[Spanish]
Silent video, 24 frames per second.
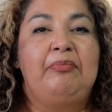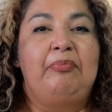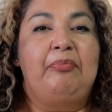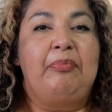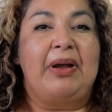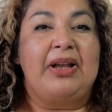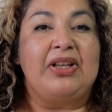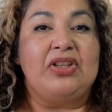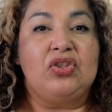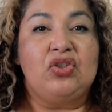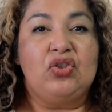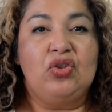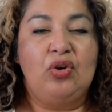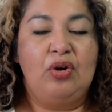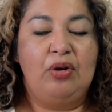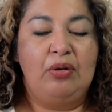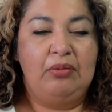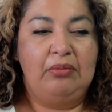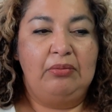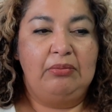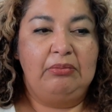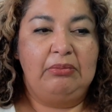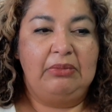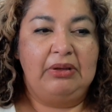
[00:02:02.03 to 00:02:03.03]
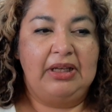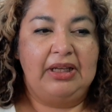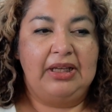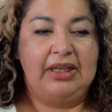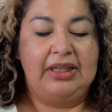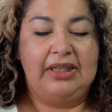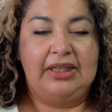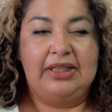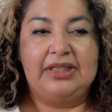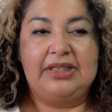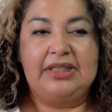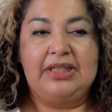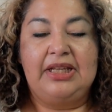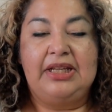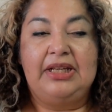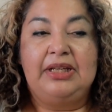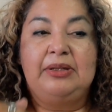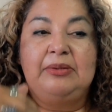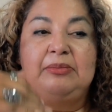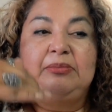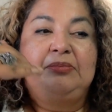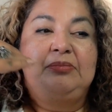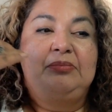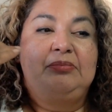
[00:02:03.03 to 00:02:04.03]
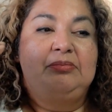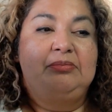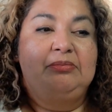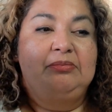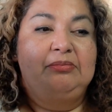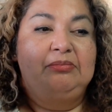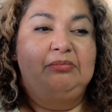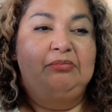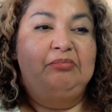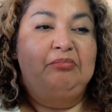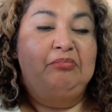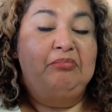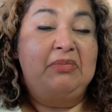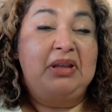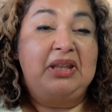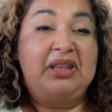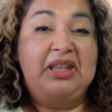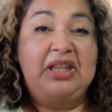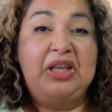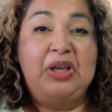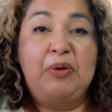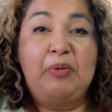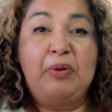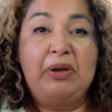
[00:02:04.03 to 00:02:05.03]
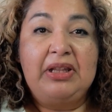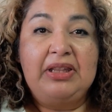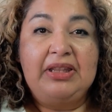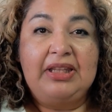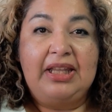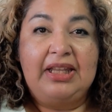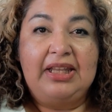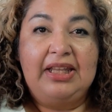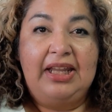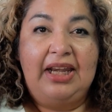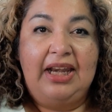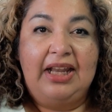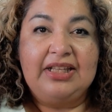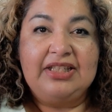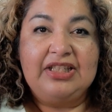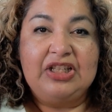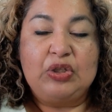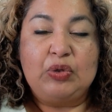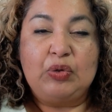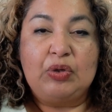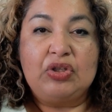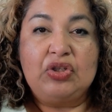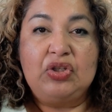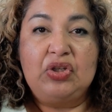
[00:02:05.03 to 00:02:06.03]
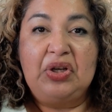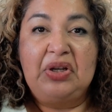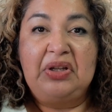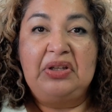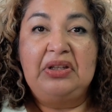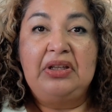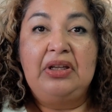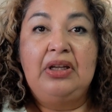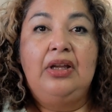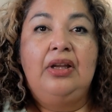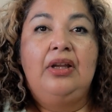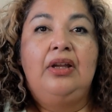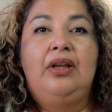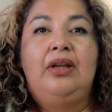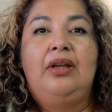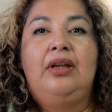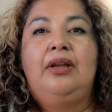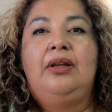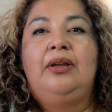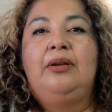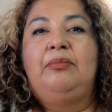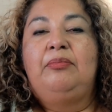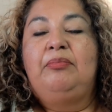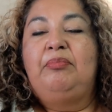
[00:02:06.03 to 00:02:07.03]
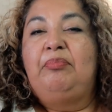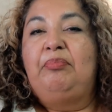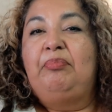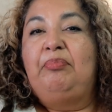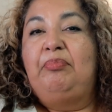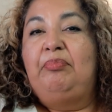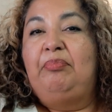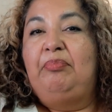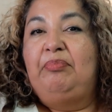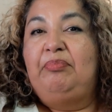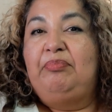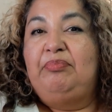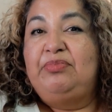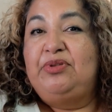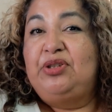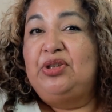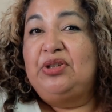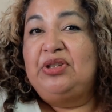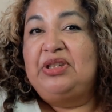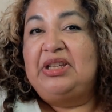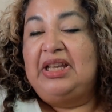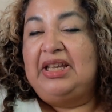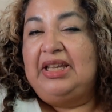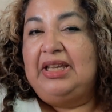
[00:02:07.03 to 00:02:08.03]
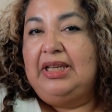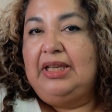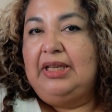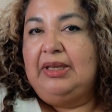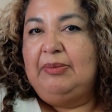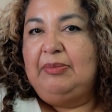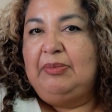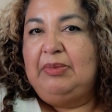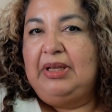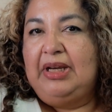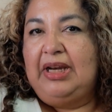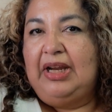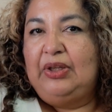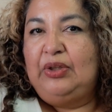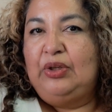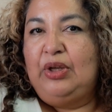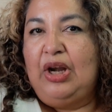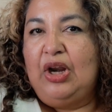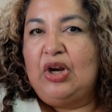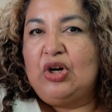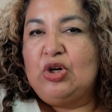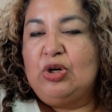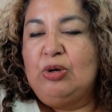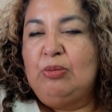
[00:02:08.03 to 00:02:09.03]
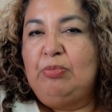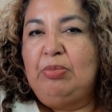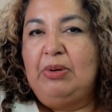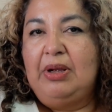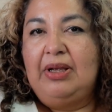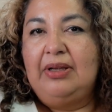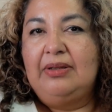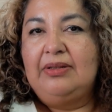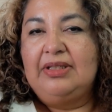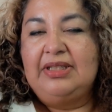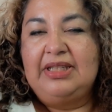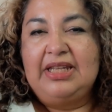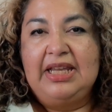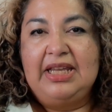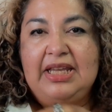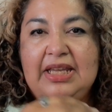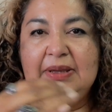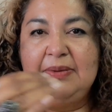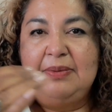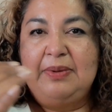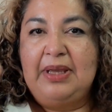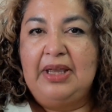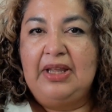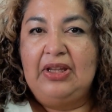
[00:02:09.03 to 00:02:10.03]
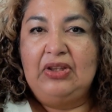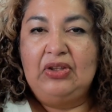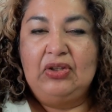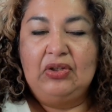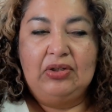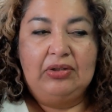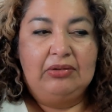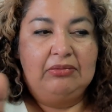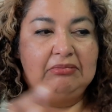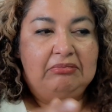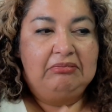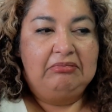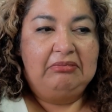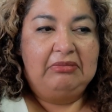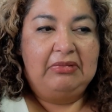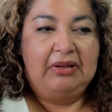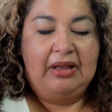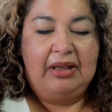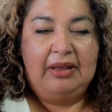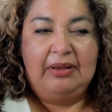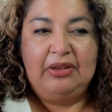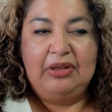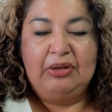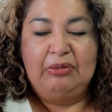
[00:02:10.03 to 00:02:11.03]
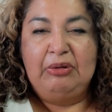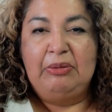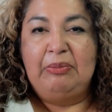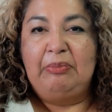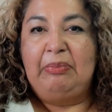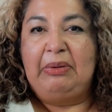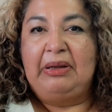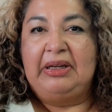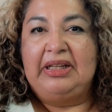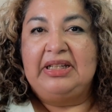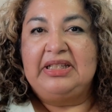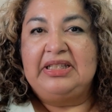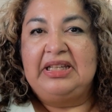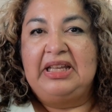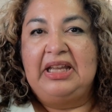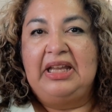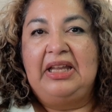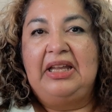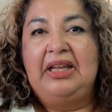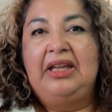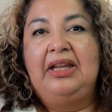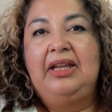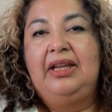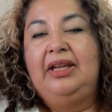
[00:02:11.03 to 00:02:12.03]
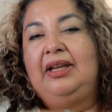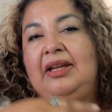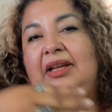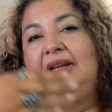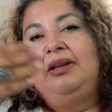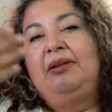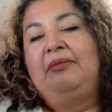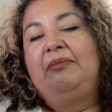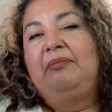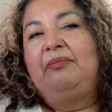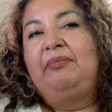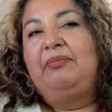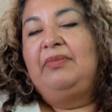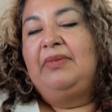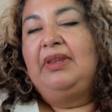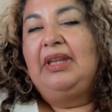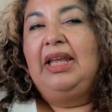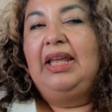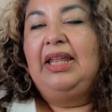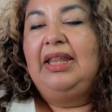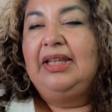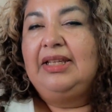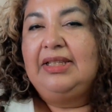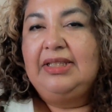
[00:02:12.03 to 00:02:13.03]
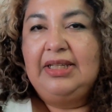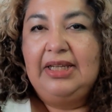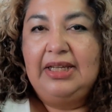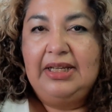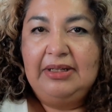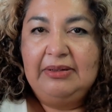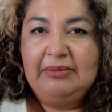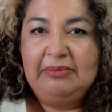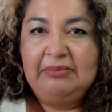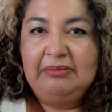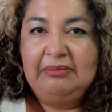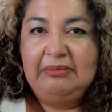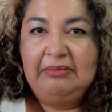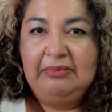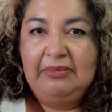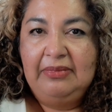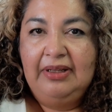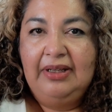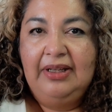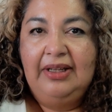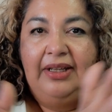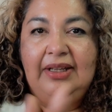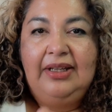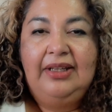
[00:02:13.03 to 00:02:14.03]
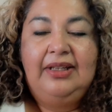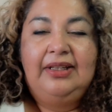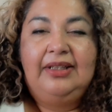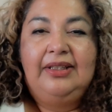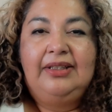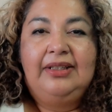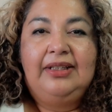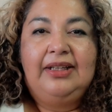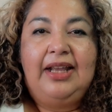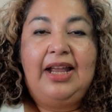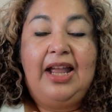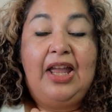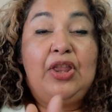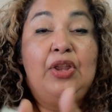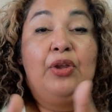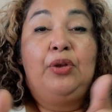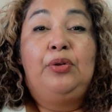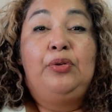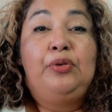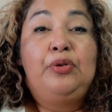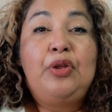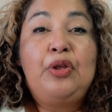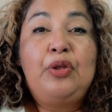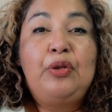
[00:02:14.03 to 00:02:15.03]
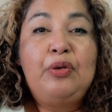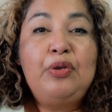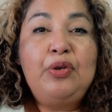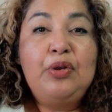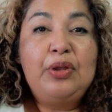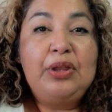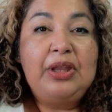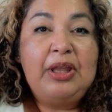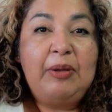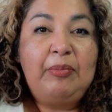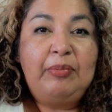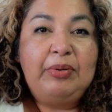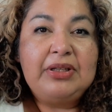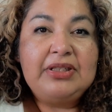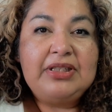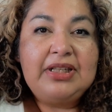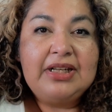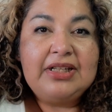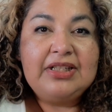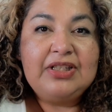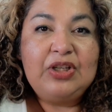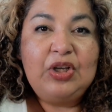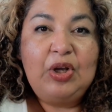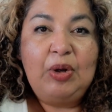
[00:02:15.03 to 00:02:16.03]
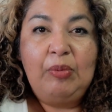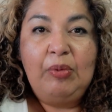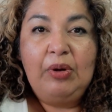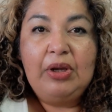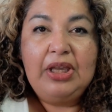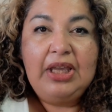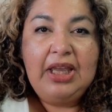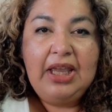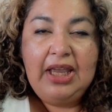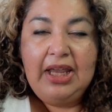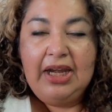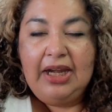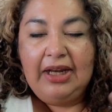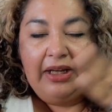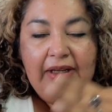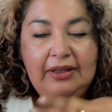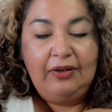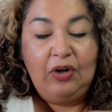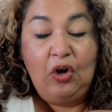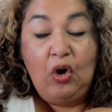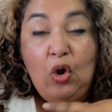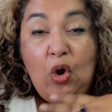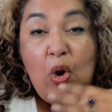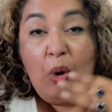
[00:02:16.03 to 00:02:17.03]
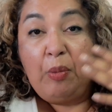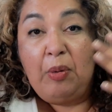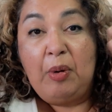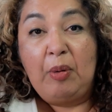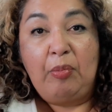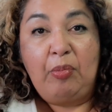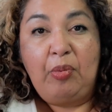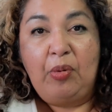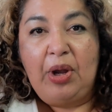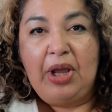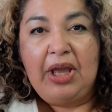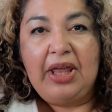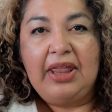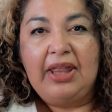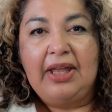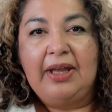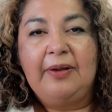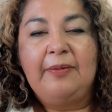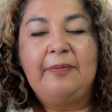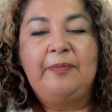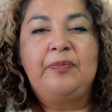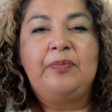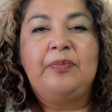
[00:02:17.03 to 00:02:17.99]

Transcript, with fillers: pasó, es decir, me di cuenta de la situación. Yo seguí mirando la ropa, seguí viendo, no me parece, es decir, cada uno es dueño de expresarse como quiera o como pueda.